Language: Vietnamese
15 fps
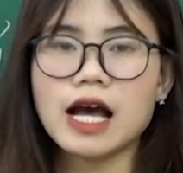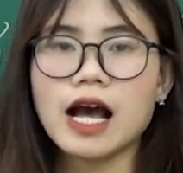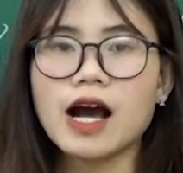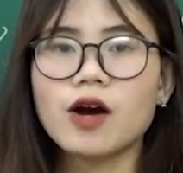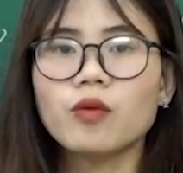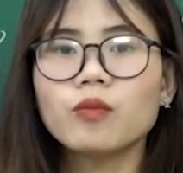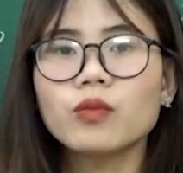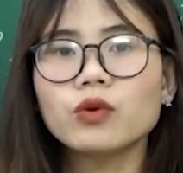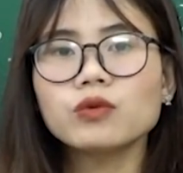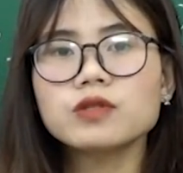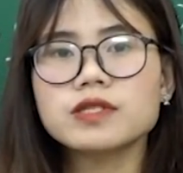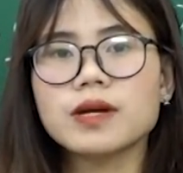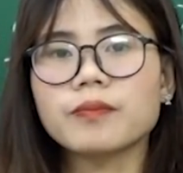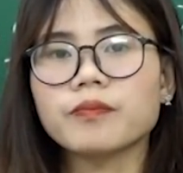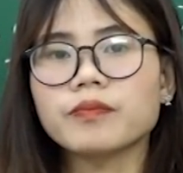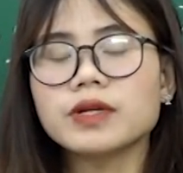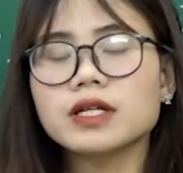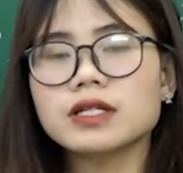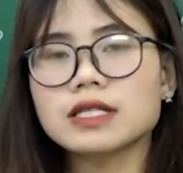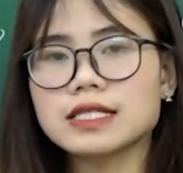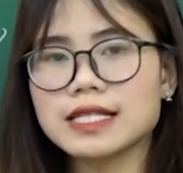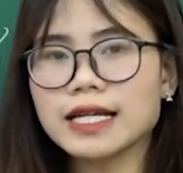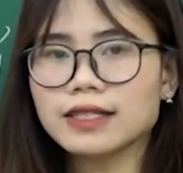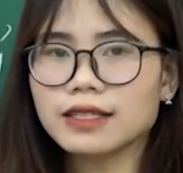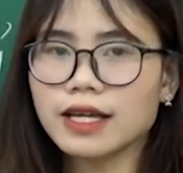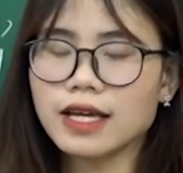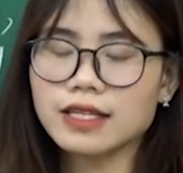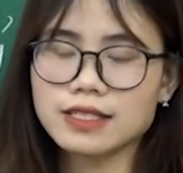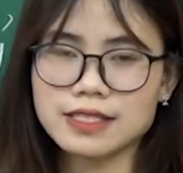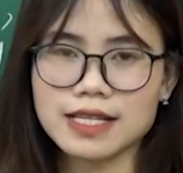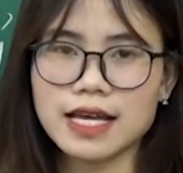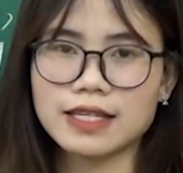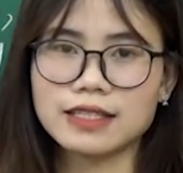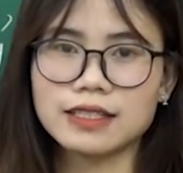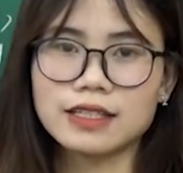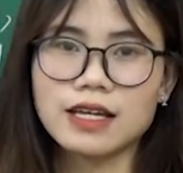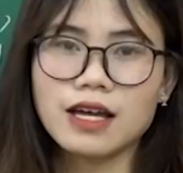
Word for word: áo mũ dầm mưa rách hết giày